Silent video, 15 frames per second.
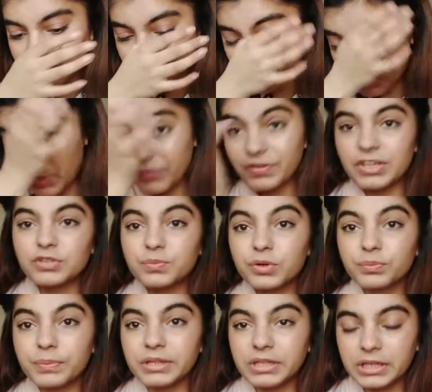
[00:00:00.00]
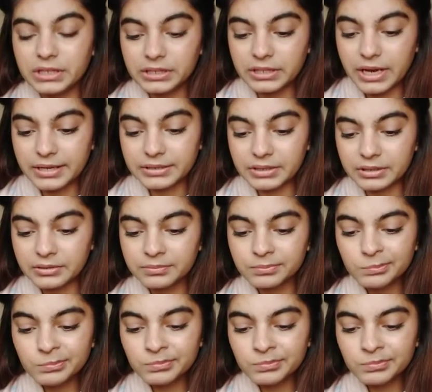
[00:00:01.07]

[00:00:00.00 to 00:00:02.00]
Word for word: वो भी फेसबुक पे देखी थी आई थिंक